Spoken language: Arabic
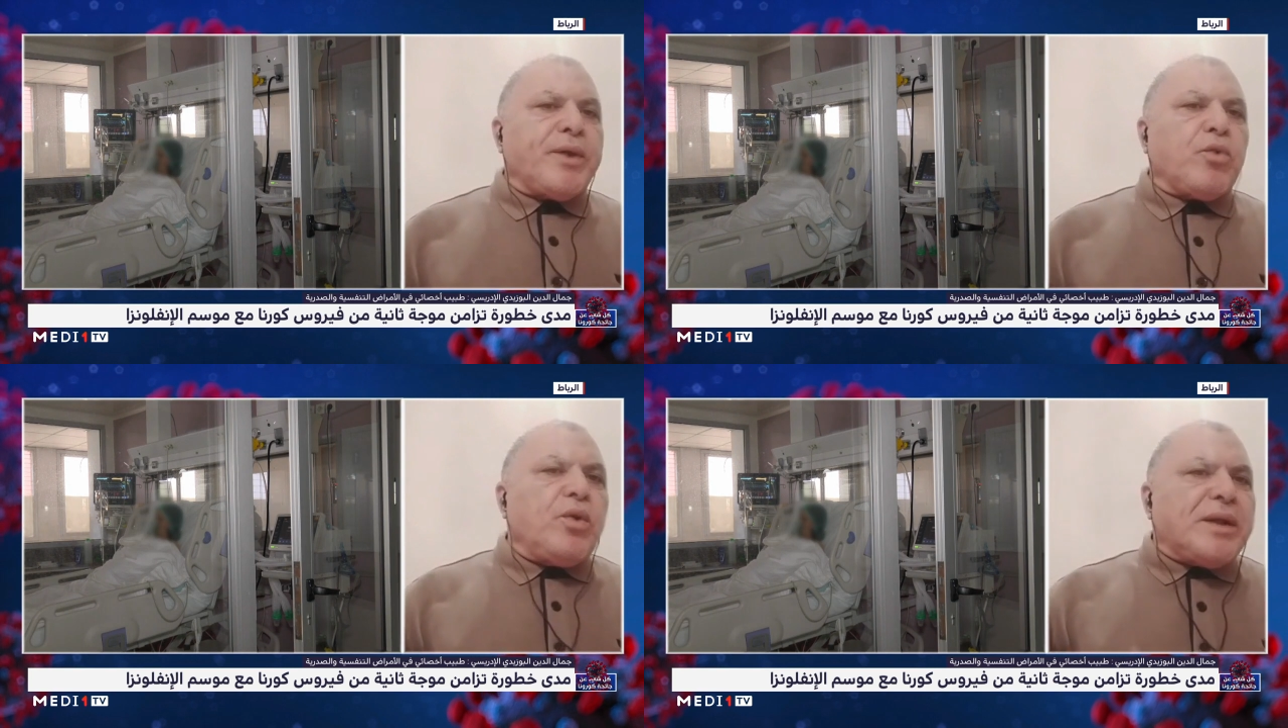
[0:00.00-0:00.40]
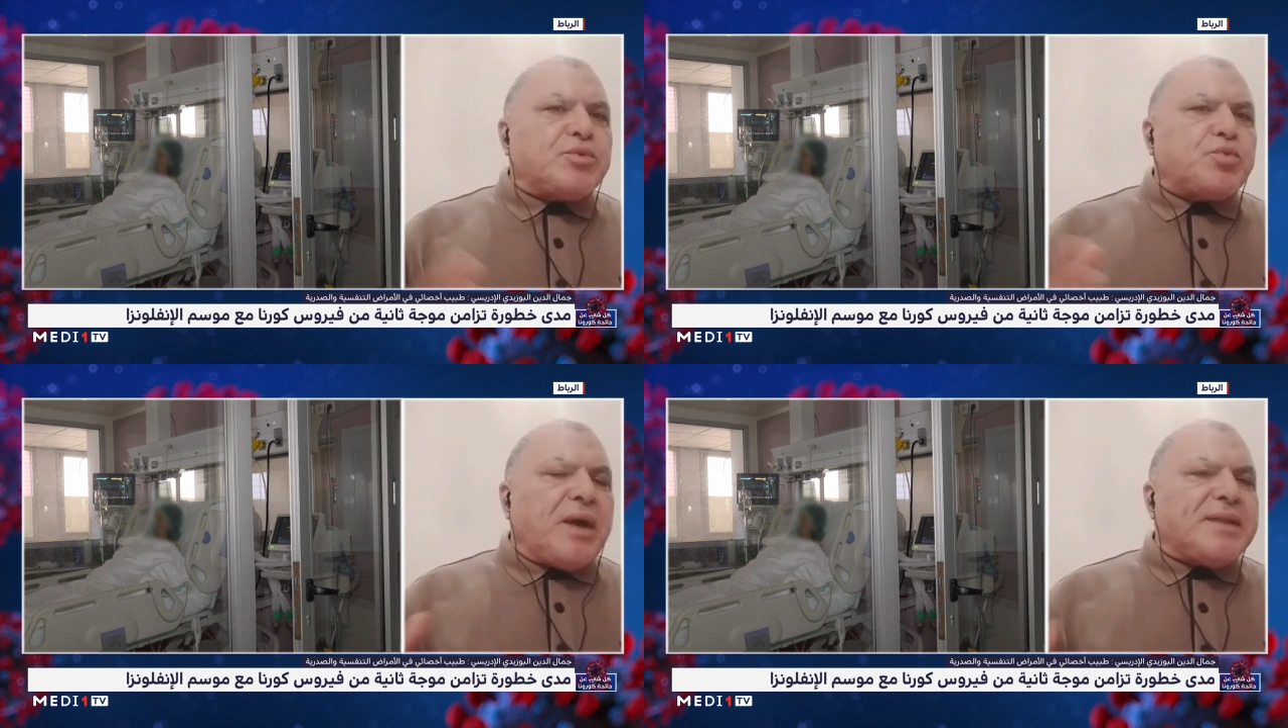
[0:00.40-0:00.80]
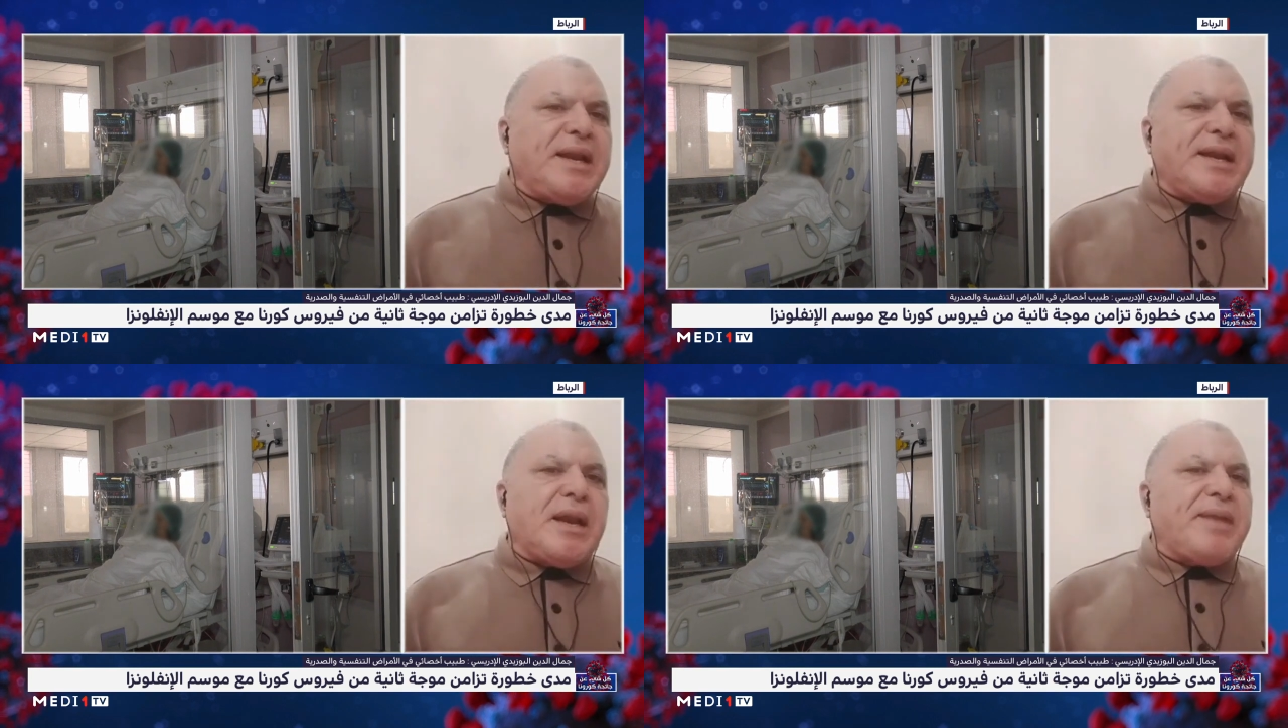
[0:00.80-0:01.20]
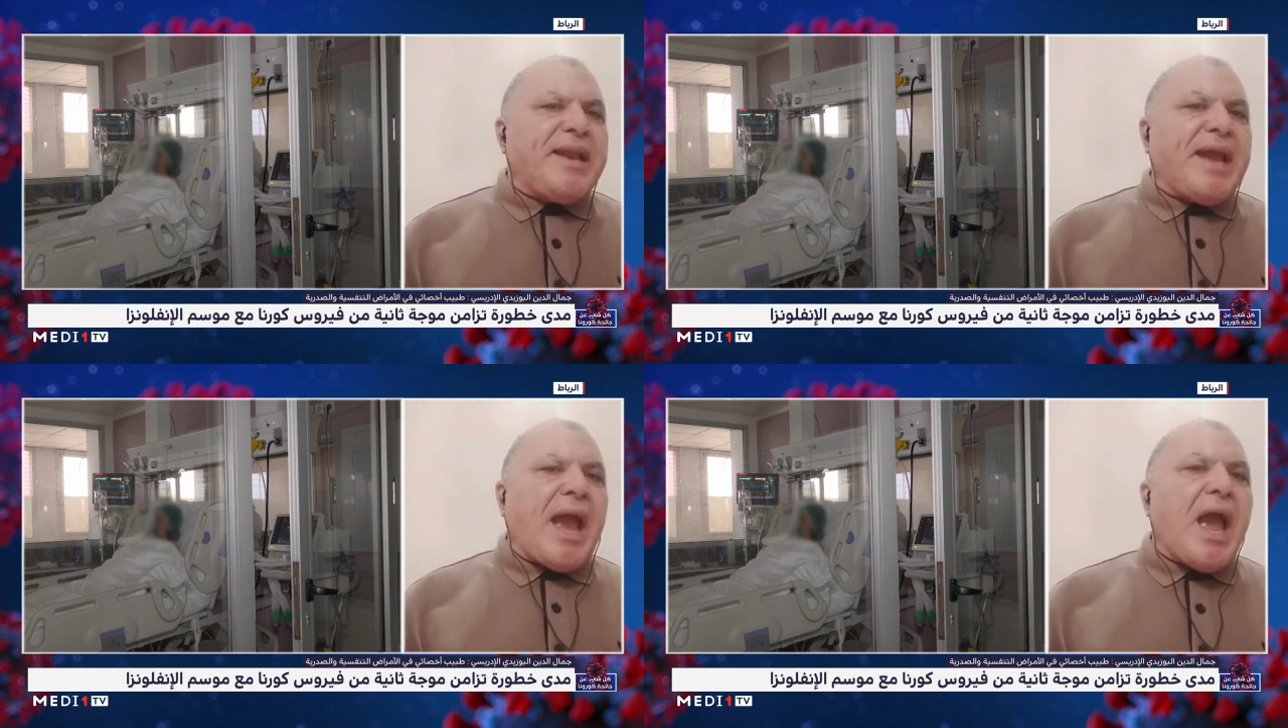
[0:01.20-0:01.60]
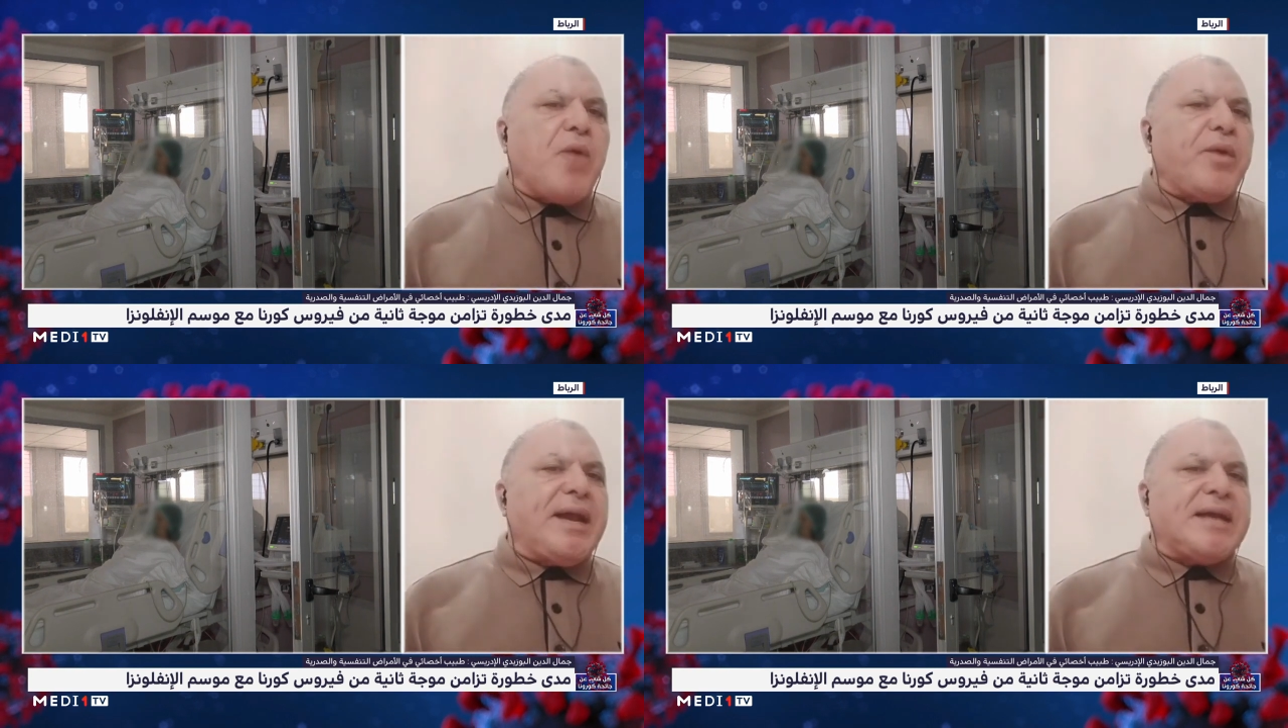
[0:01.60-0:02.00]
كيقول واحد المجموعه ديال الكلام اللي
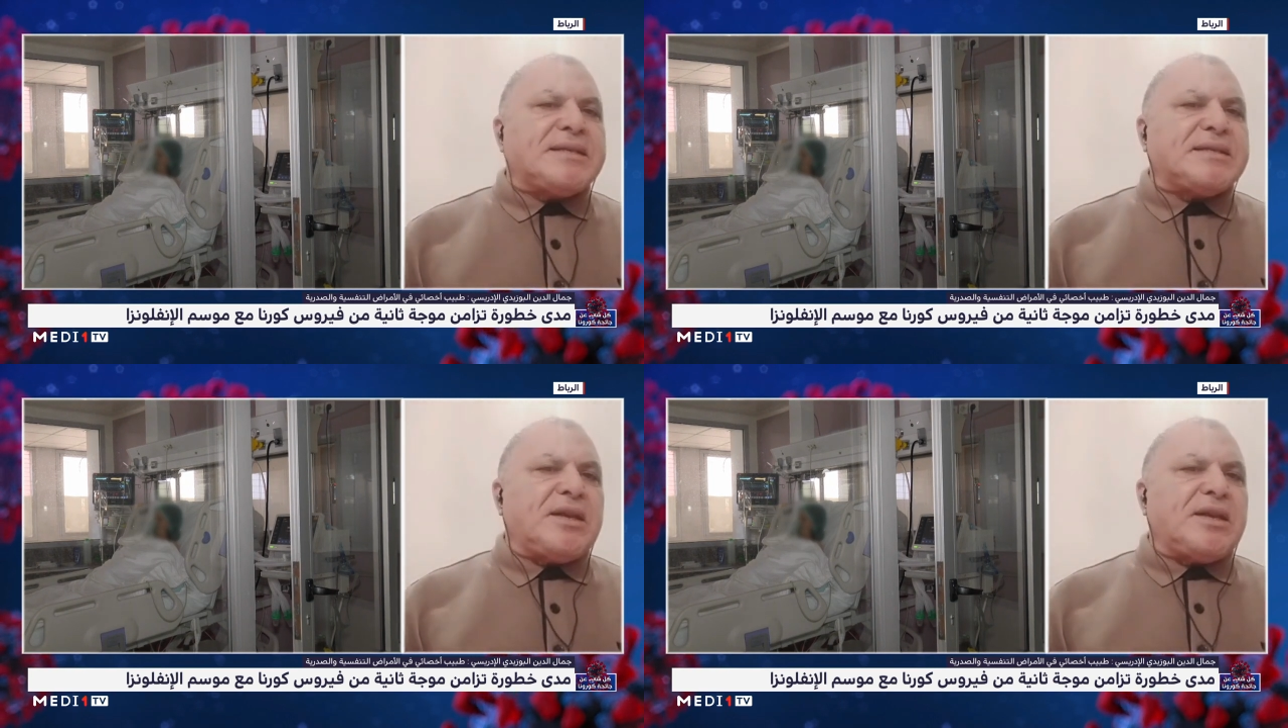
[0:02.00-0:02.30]
خاوي لا اساس